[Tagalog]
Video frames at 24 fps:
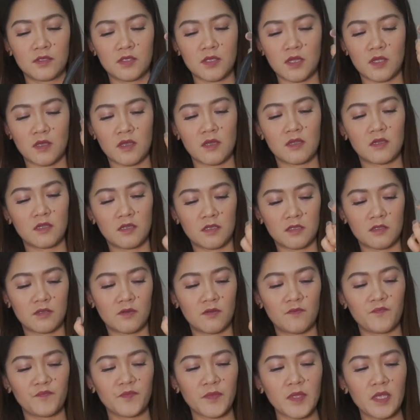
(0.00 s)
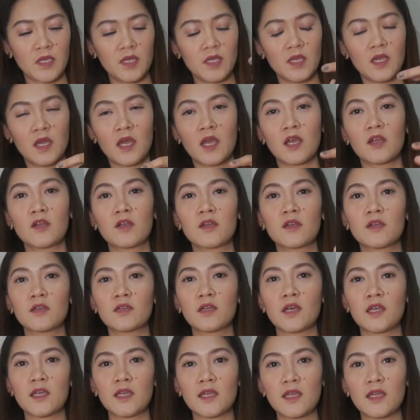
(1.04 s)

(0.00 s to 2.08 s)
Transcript: Saka dito. Ang,